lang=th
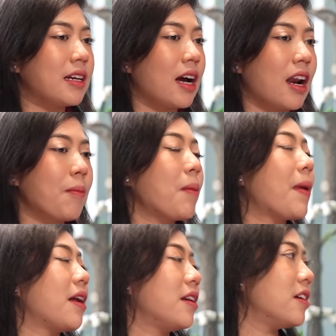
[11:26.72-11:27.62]
เดือนละประ
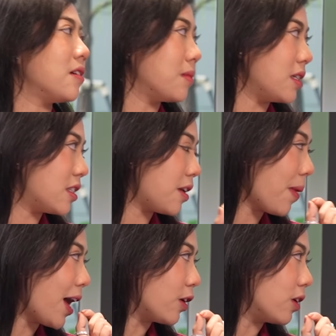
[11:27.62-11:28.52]
มาณ หนึ่งหมื่นเจ็ด
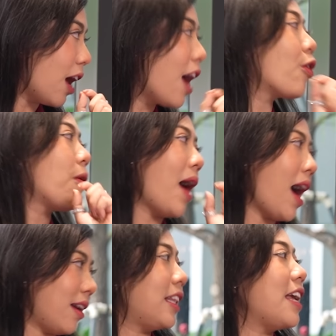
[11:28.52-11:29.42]
พันห้าร้อย
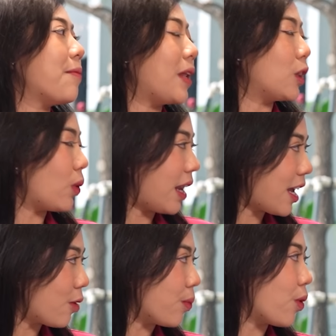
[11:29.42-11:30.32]
บาทตีเป็นตัวเล
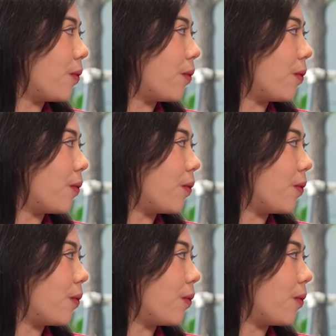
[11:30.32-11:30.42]
ขกล